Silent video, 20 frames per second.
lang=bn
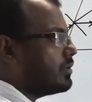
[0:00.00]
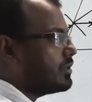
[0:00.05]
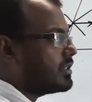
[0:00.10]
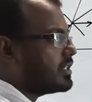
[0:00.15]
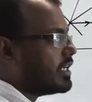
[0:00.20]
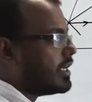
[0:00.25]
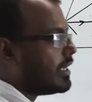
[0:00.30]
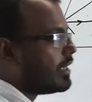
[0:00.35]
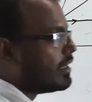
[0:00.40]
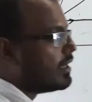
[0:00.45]

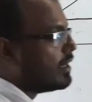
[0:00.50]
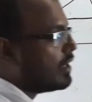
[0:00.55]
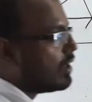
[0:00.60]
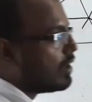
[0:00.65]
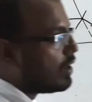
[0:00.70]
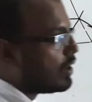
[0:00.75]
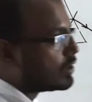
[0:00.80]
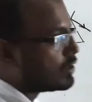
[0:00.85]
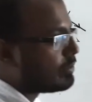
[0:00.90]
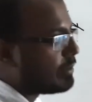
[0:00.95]
হচ্ছে
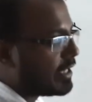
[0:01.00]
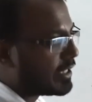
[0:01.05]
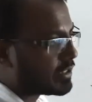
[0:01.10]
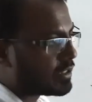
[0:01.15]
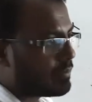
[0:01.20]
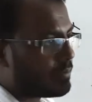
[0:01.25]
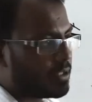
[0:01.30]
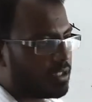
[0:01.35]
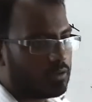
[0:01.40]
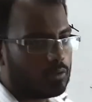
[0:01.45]
অথবা
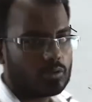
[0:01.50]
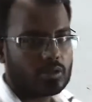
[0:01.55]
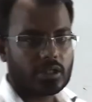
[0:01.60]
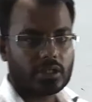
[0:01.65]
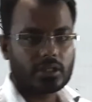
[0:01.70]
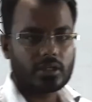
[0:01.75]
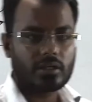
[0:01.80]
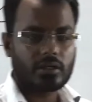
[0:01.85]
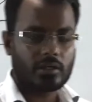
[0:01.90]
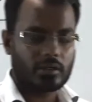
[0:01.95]
একটা বিন্দু
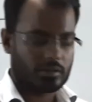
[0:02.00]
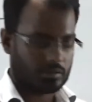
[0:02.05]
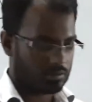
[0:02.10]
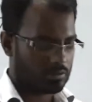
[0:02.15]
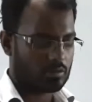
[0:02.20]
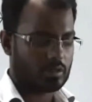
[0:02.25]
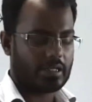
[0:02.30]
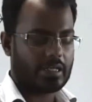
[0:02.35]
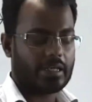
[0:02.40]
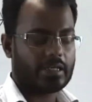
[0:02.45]
থেকে
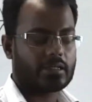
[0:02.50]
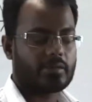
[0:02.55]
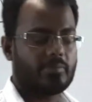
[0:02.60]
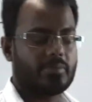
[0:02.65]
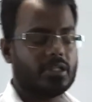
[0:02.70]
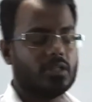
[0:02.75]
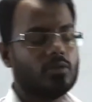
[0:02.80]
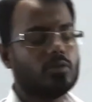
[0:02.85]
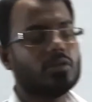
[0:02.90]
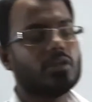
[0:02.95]
সরি একটা
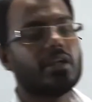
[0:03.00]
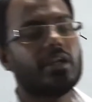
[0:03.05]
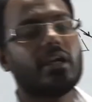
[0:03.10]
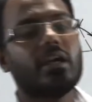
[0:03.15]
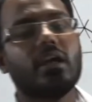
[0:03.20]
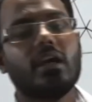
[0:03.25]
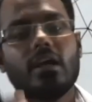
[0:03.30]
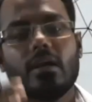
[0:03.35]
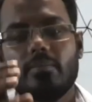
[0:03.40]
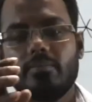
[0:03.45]
বিন্দুতে
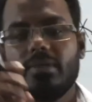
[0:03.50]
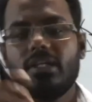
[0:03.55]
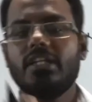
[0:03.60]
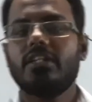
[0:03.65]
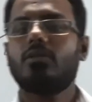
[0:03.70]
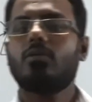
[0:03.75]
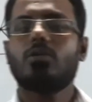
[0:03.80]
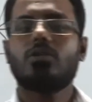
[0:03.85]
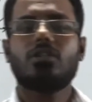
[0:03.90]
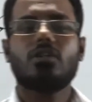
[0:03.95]

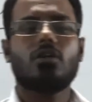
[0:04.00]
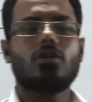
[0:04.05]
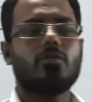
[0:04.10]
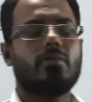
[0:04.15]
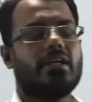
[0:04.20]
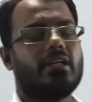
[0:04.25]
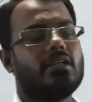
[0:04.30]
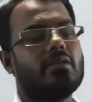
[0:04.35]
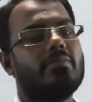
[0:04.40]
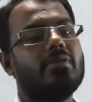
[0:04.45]
মিলিত হচ্ছে
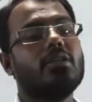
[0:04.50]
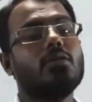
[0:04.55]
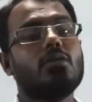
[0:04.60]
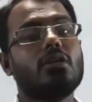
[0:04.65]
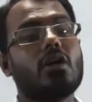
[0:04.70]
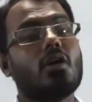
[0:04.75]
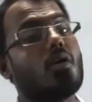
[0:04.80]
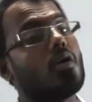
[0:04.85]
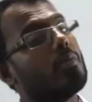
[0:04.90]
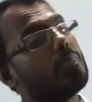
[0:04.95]
অথবা একটি বিন্দু
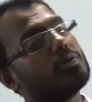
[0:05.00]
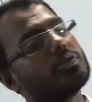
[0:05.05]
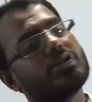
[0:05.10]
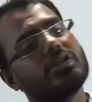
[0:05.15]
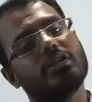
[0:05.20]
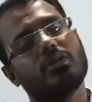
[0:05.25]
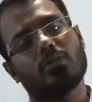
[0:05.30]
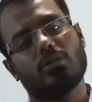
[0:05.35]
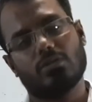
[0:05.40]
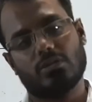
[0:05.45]
থেকে
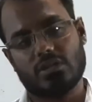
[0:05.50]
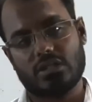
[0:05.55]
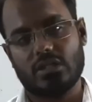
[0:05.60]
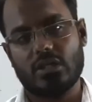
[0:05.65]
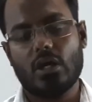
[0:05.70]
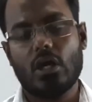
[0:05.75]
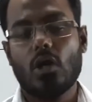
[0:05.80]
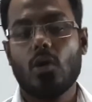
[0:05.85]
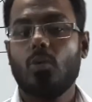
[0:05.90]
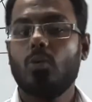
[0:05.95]
অপসৃত হচ্ছে
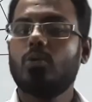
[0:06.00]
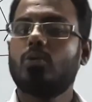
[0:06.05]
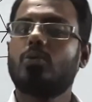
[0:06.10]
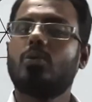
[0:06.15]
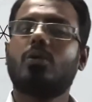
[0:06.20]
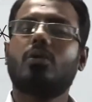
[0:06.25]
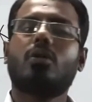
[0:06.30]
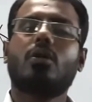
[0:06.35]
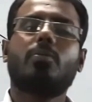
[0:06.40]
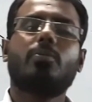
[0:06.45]

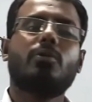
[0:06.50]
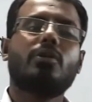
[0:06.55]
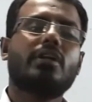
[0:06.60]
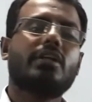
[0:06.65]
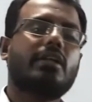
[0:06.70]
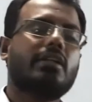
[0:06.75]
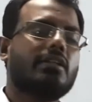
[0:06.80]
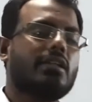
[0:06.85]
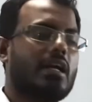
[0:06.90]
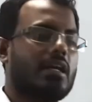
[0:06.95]
উত্তল দর্পণের
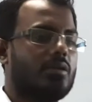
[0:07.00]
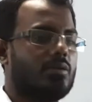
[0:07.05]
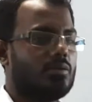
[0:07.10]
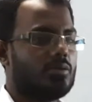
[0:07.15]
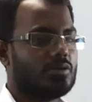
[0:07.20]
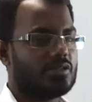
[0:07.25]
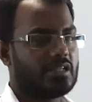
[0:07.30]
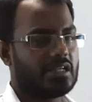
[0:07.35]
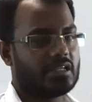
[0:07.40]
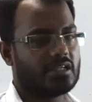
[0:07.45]
ক্ষেত্রে
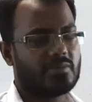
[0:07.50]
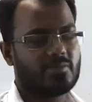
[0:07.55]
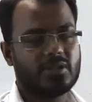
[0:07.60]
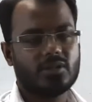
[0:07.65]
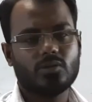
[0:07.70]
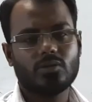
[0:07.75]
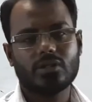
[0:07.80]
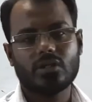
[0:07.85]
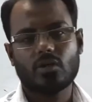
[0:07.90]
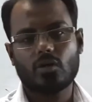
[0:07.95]
আলোকরশ্মি একটি
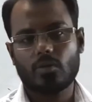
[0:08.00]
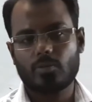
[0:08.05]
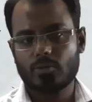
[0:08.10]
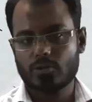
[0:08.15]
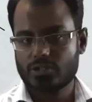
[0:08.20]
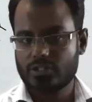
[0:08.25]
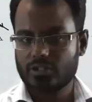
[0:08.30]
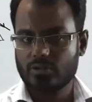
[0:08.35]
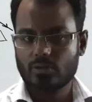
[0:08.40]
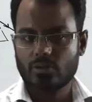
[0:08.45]
বিন্দু থেকে
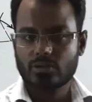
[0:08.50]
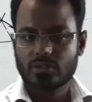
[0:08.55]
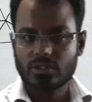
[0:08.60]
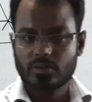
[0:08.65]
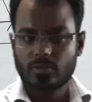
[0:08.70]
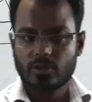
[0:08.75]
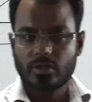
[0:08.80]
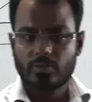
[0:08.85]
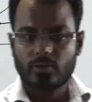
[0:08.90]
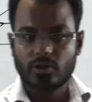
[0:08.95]
অপসৃত হচ্ছে
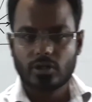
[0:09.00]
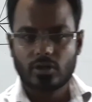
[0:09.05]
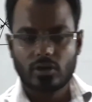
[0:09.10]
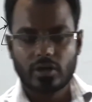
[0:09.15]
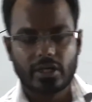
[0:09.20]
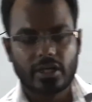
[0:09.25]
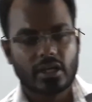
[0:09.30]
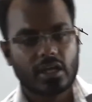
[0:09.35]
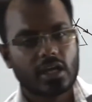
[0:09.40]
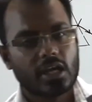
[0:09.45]
বলে মনে
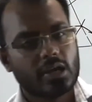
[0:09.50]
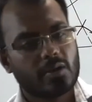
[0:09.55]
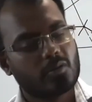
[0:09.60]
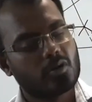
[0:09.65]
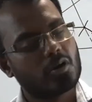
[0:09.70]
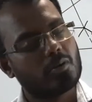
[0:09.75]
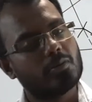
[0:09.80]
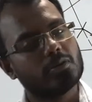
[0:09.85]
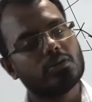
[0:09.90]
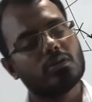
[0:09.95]
হয় এবং
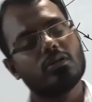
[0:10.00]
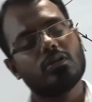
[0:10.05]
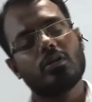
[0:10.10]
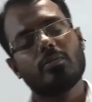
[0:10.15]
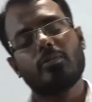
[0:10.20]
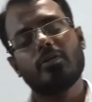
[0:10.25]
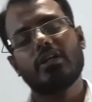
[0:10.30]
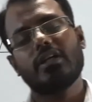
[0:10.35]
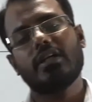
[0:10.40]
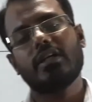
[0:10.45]
অবতল
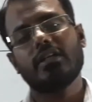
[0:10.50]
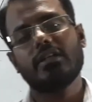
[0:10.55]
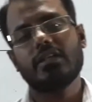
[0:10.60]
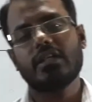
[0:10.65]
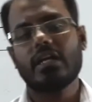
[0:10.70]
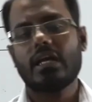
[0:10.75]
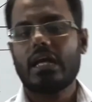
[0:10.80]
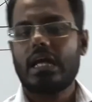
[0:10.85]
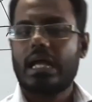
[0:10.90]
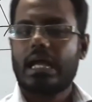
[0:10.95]
দর্পণের ক্ষেত্রে
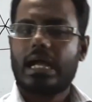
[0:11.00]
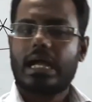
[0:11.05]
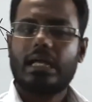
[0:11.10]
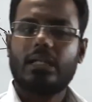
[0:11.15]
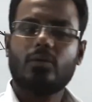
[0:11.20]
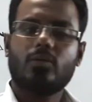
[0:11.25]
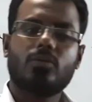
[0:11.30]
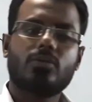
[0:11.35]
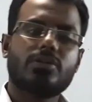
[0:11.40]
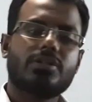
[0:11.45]

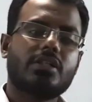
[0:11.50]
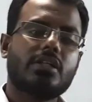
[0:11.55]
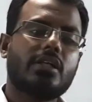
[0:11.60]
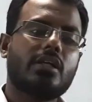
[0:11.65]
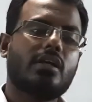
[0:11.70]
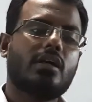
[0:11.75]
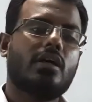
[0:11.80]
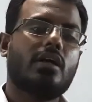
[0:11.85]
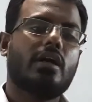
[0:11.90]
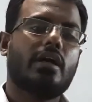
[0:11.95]
আলোকরশ্মি
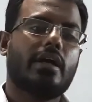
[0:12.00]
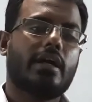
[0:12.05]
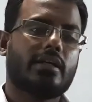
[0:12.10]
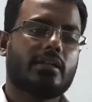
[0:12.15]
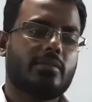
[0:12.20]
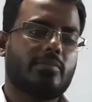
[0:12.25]
একটা